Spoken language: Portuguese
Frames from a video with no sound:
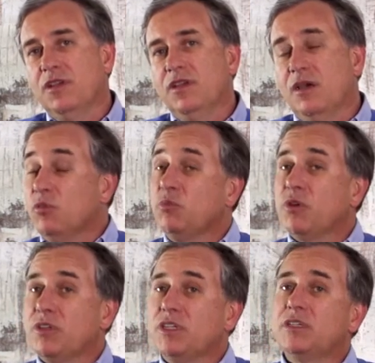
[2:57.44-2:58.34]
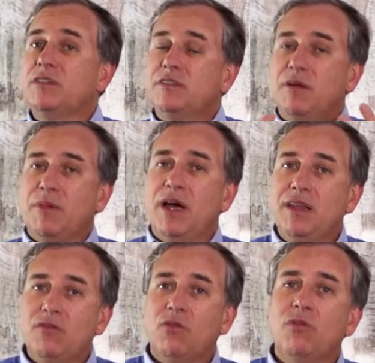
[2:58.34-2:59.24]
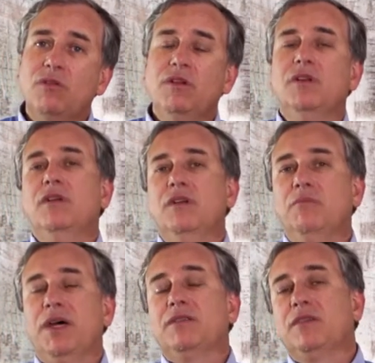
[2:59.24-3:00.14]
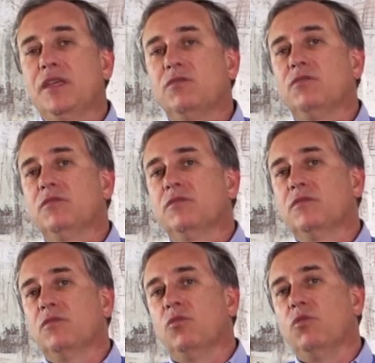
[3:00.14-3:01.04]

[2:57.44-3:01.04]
é muito importante que vocês trabalhem com parceiros ou